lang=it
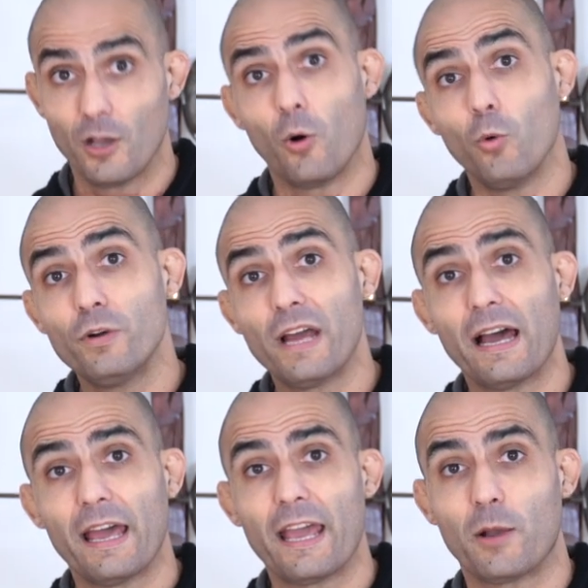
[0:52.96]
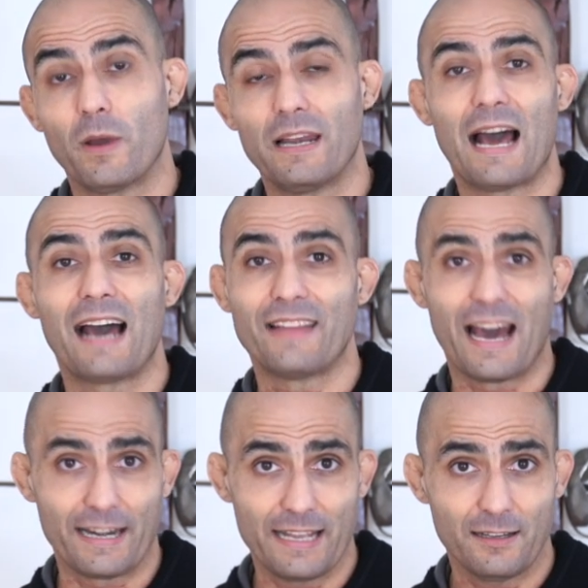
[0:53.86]
Una è quella ad
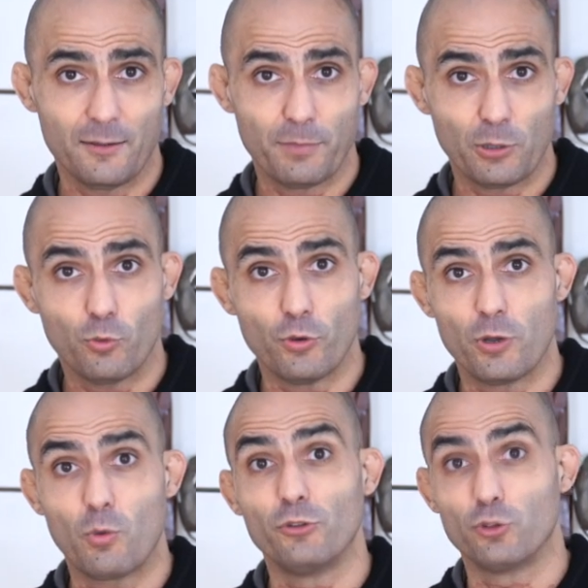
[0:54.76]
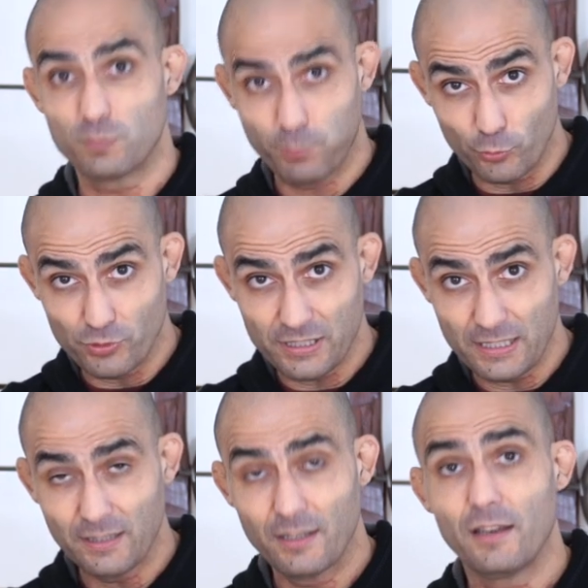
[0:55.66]
area, per cui quando
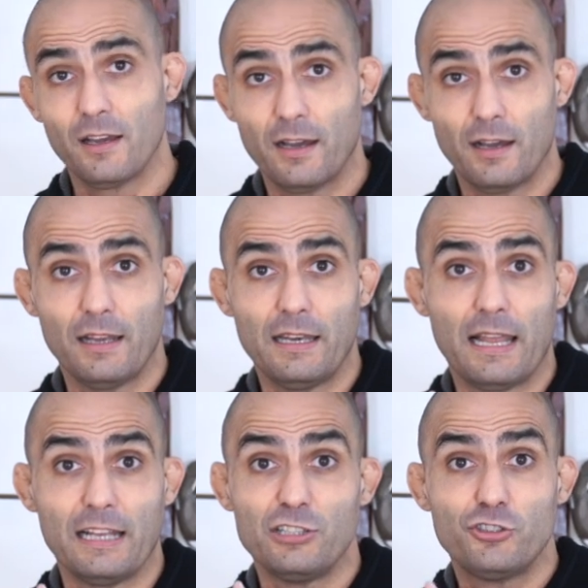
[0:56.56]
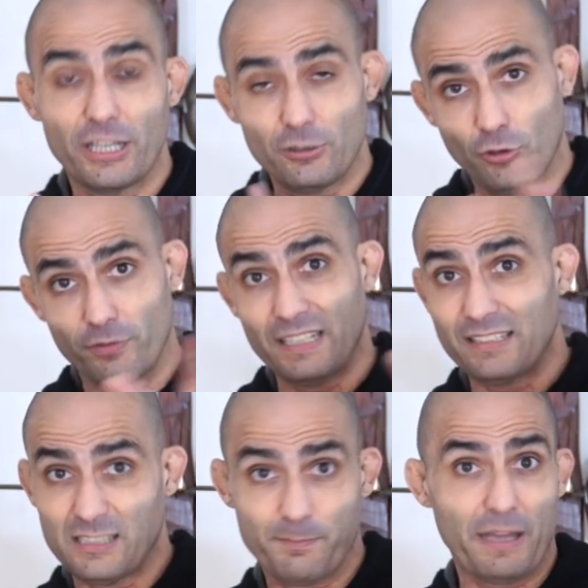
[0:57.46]
spruzzi il getto viene
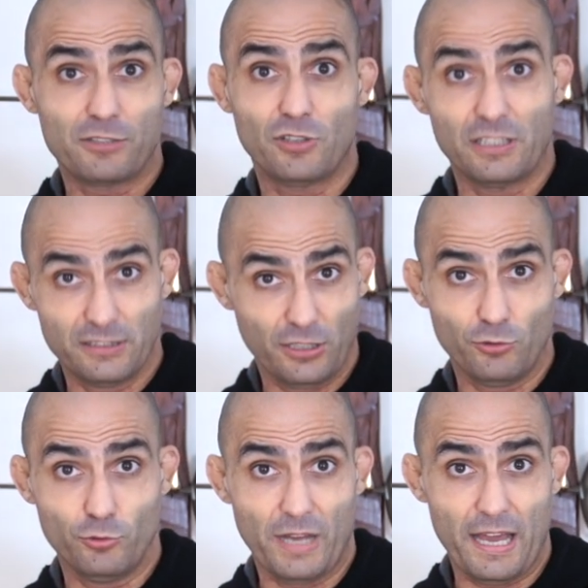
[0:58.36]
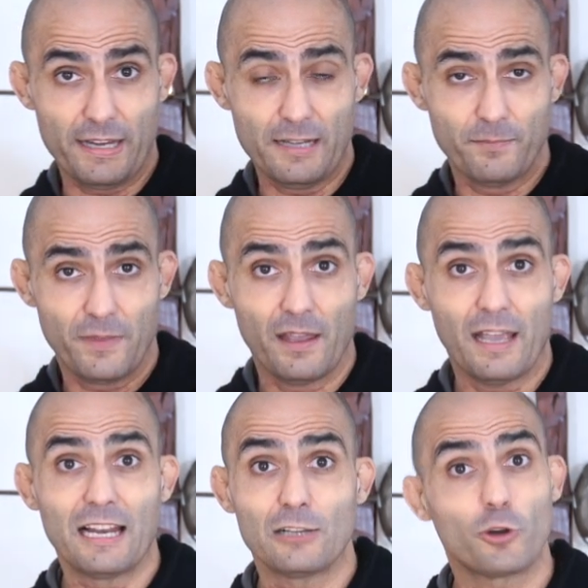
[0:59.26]
disperso all'interno di un'area
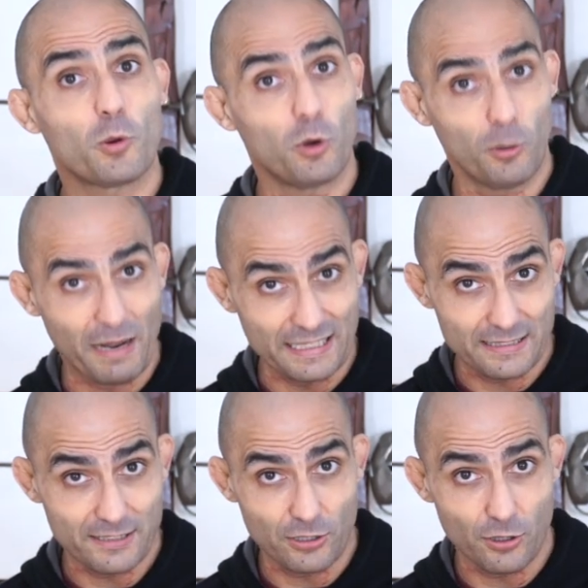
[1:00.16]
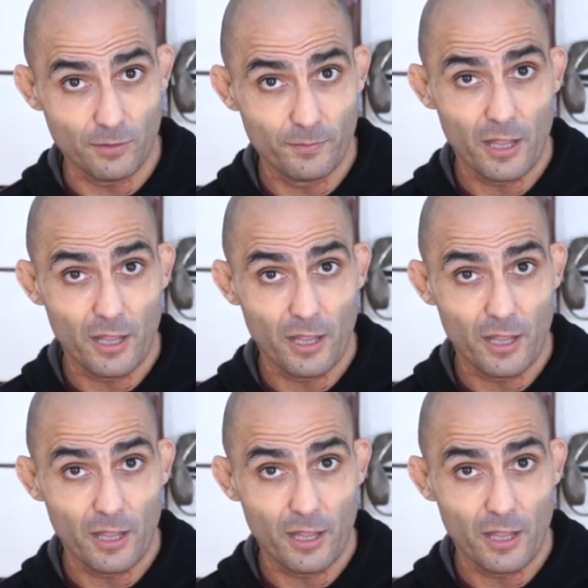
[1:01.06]
e l'altro è quello balistico,